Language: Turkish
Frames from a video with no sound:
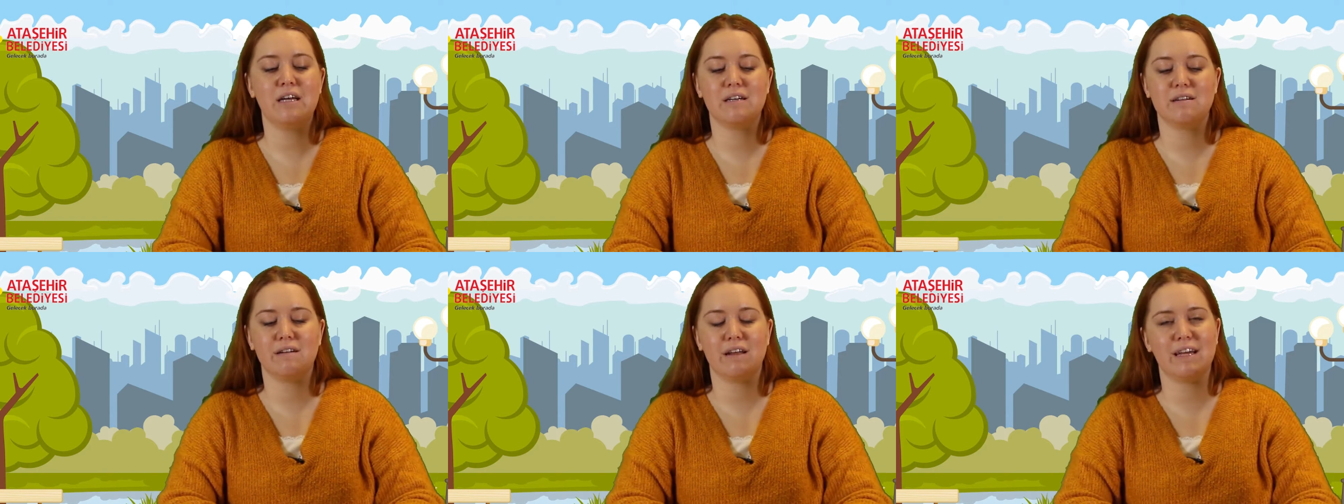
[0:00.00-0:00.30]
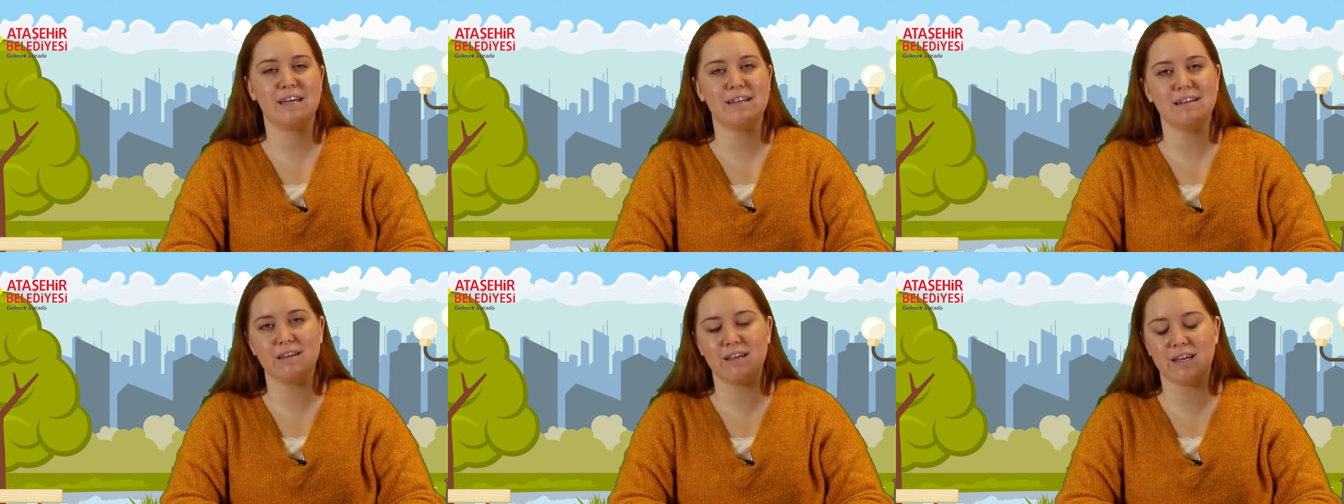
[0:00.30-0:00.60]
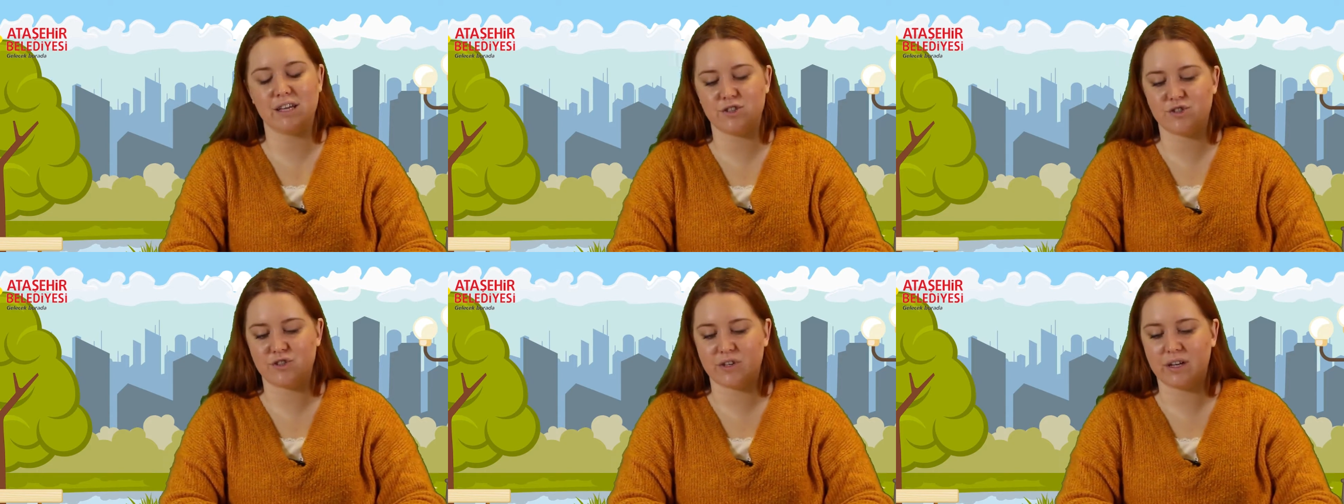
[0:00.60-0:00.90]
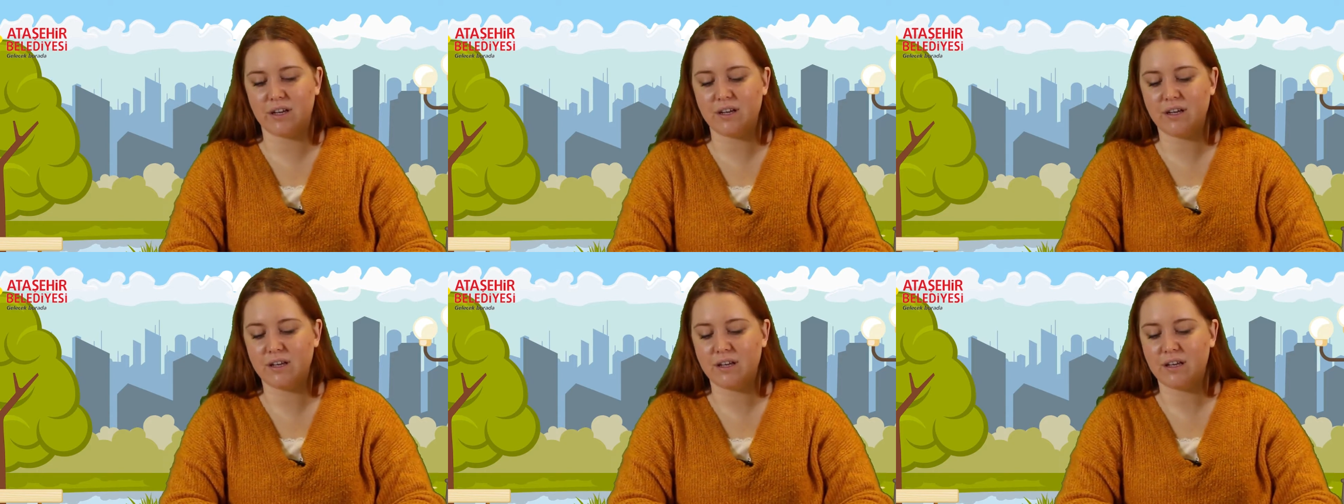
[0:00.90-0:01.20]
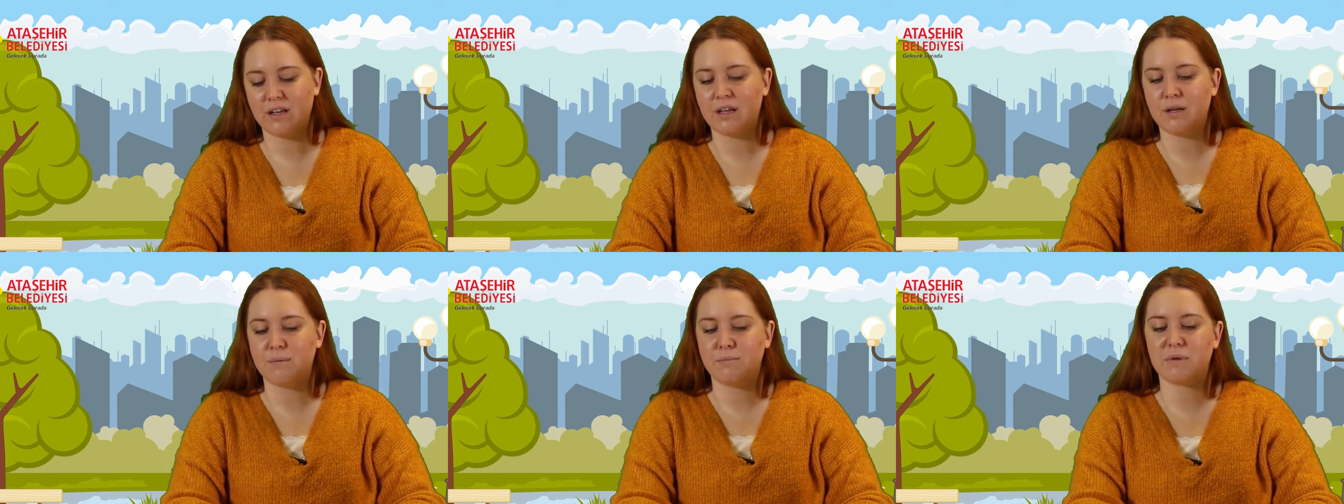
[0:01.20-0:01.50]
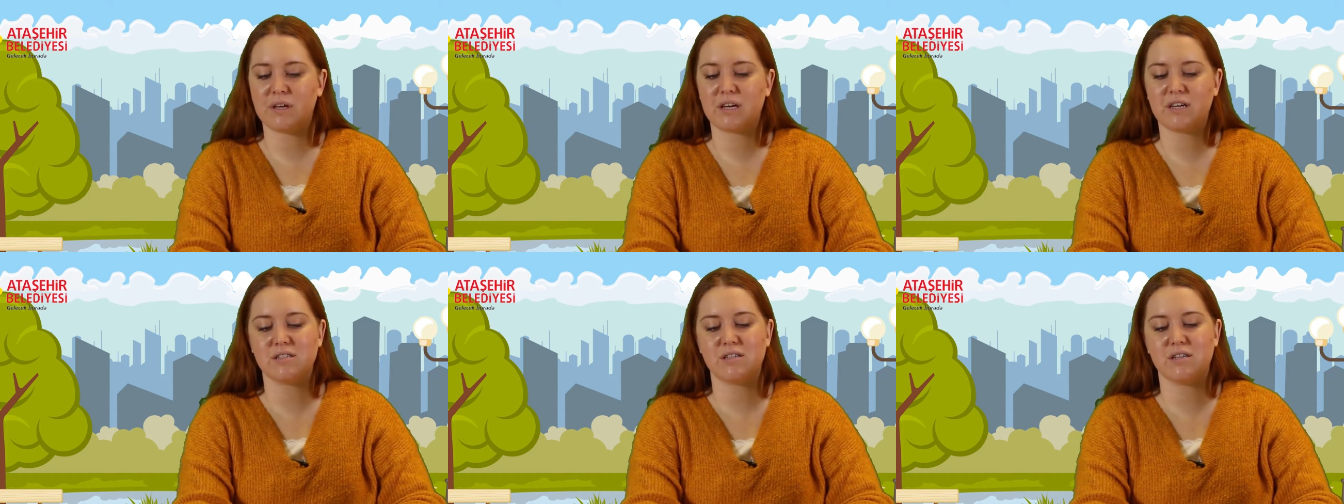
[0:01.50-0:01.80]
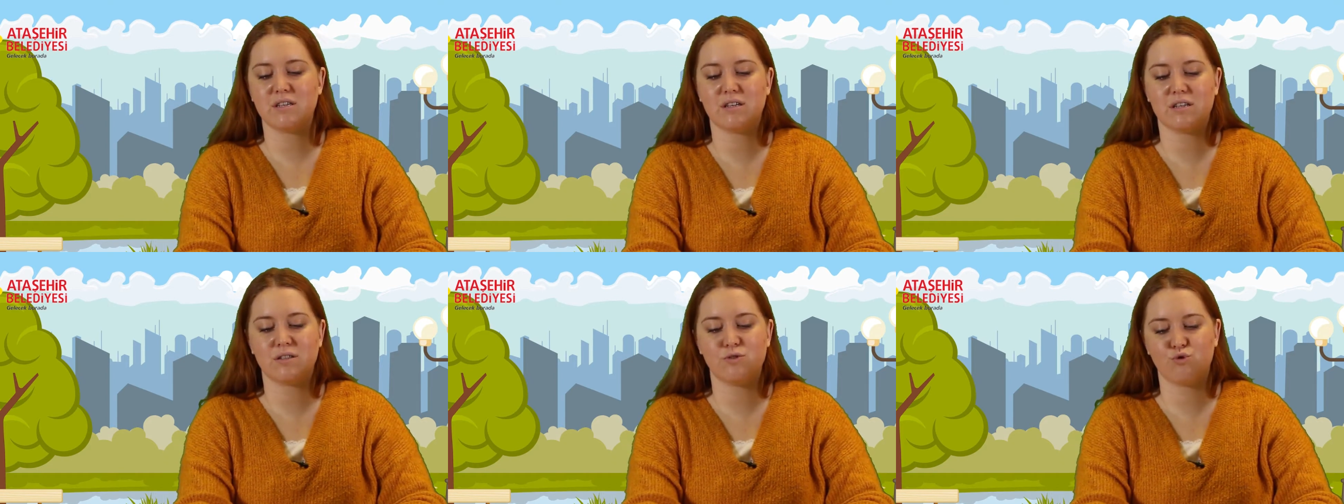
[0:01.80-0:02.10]
Renkli keçe, birkaç
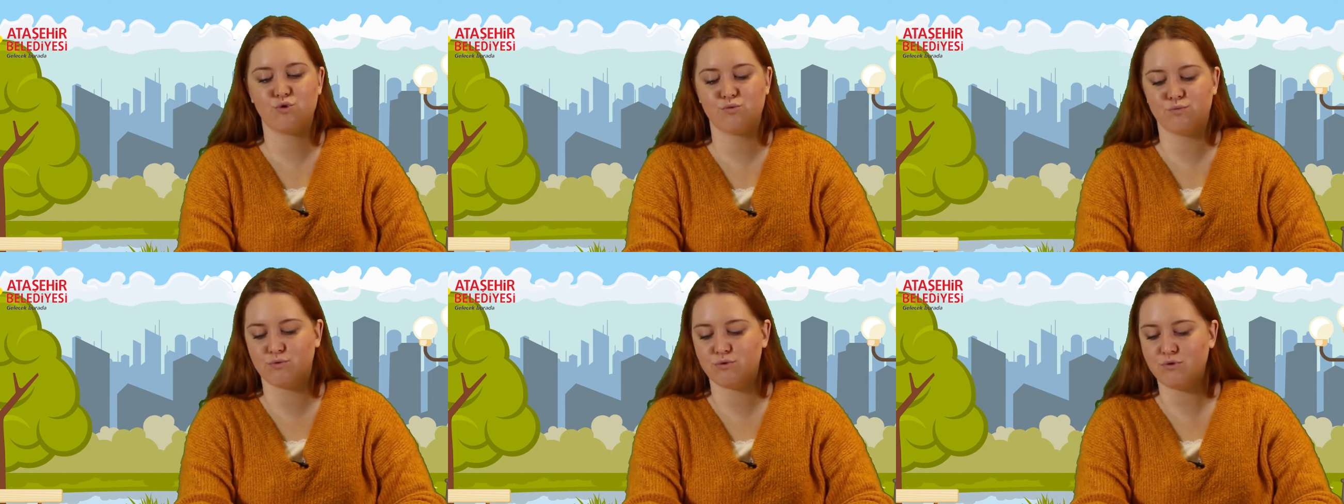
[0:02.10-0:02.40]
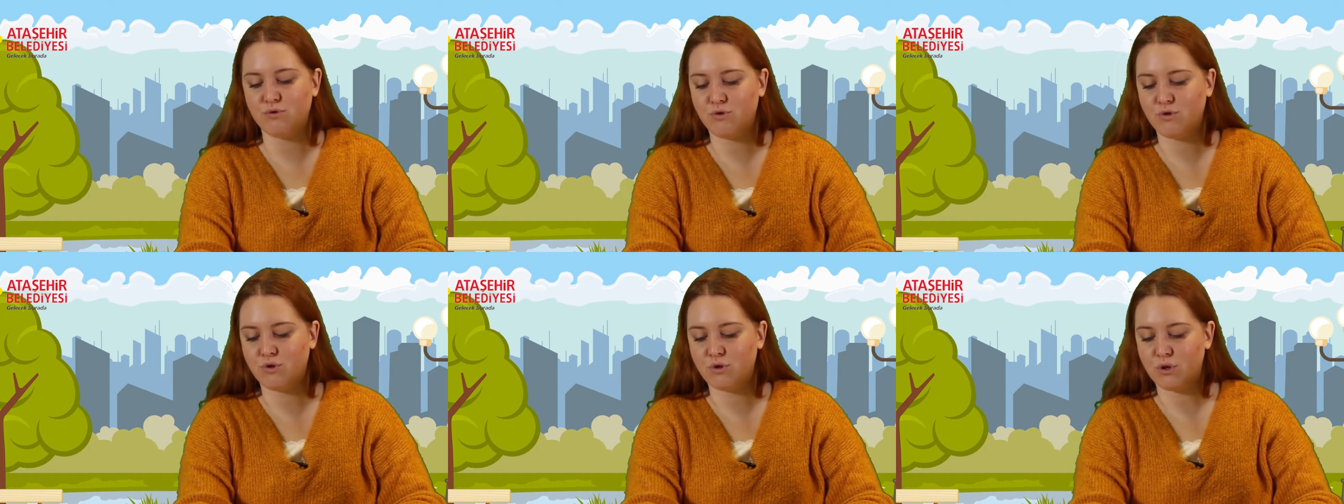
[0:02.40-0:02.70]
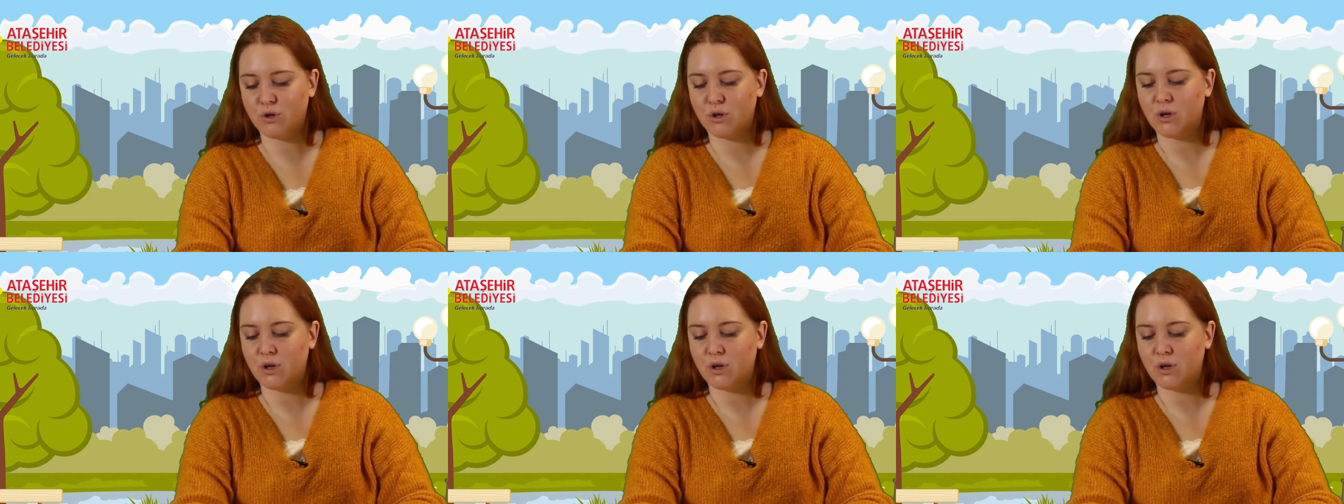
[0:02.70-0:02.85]
adet çubuk,